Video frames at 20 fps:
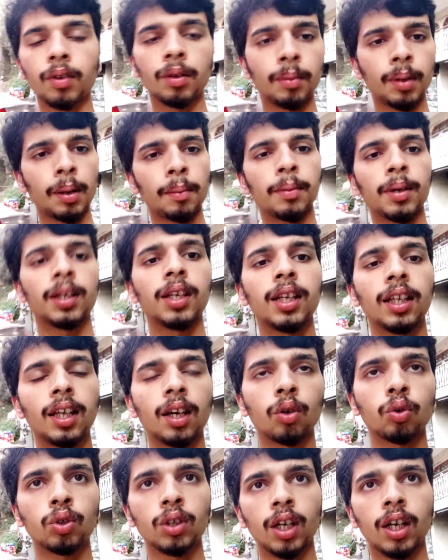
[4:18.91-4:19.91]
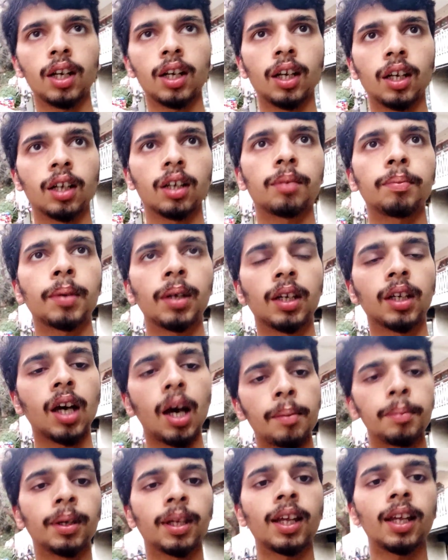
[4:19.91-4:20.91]
फिर मेरा मन ही नहीं किया कुछ खाने का मेरे
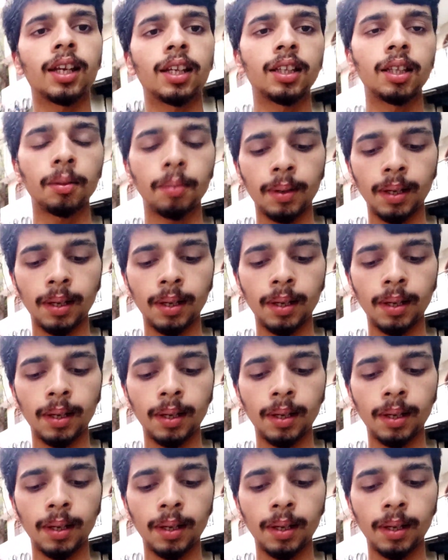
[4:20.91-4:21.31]
काम ही कर लेते